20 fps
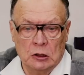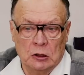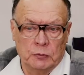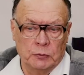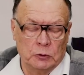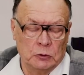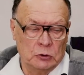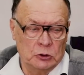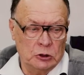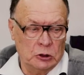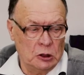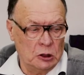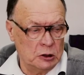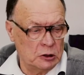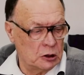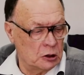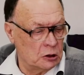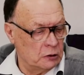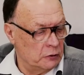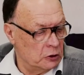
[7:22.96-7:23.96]
и получили
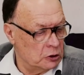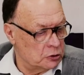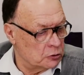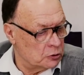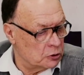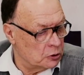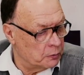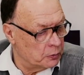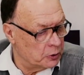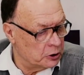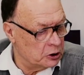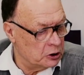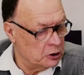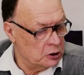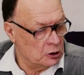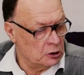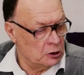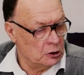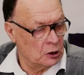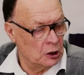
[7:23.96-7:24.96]
соответствующий
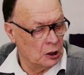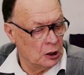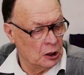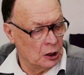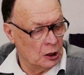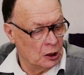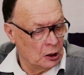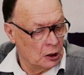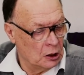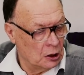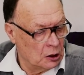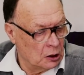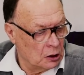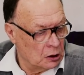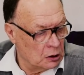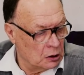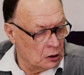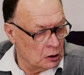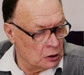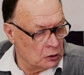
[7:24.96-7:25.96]
патент
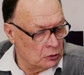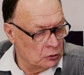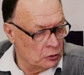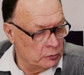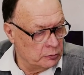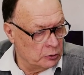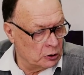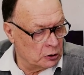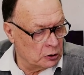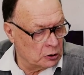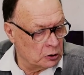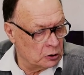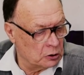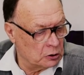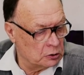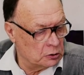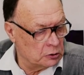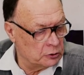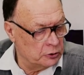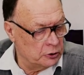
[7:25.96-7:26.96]
э, номер
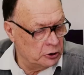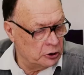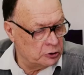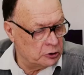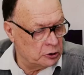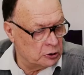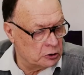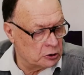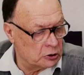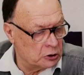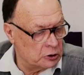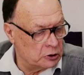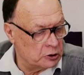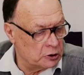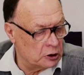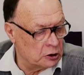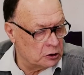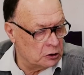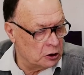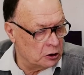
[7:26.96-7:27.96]

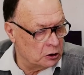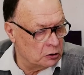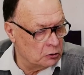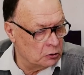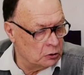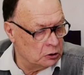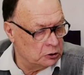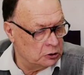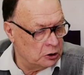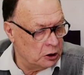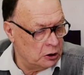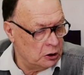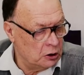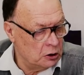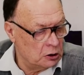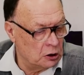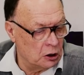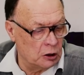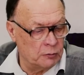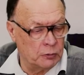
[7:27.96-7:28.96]
106303
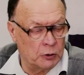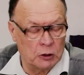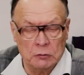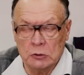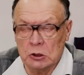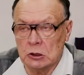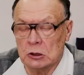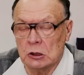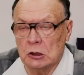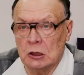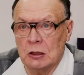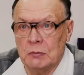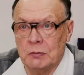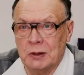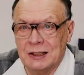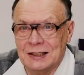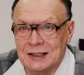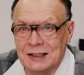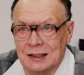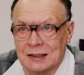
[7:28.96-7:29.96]
на промышленный
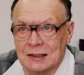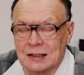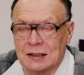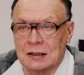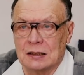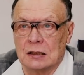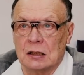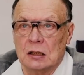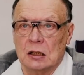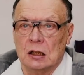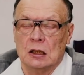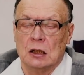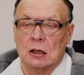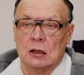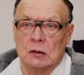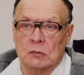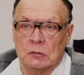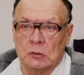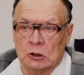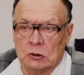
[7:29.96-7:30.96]
образец –
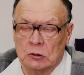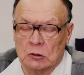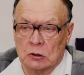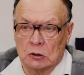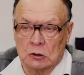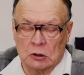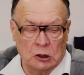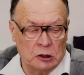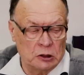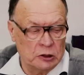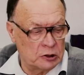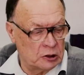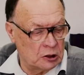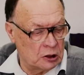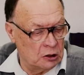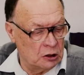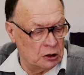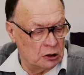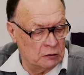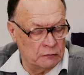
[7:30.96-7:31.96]
мотор
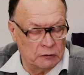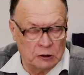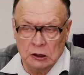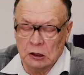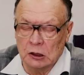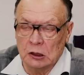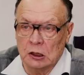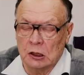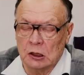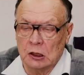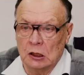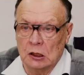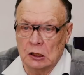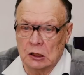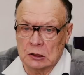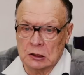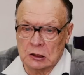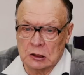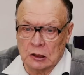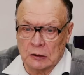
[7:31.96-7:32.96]
колеса для инвалидной
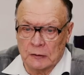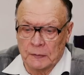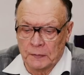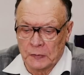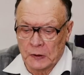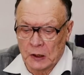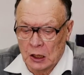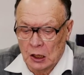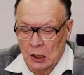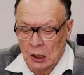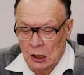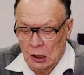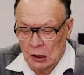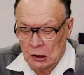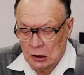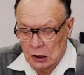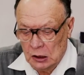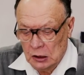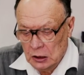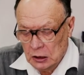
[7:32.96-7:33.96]
коляски.
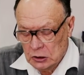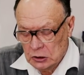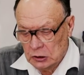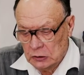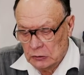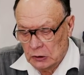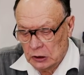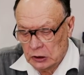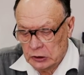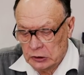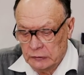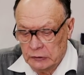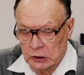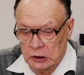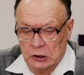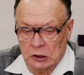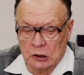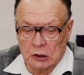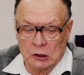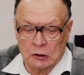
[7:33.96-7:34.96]
Дальнейшего
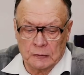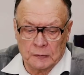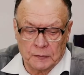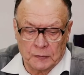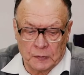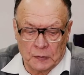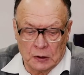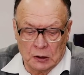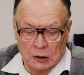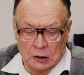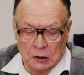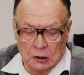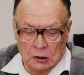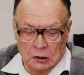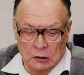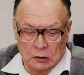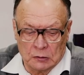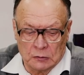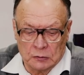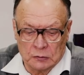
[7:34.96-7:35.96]
развития
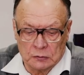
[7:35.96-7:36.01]
э,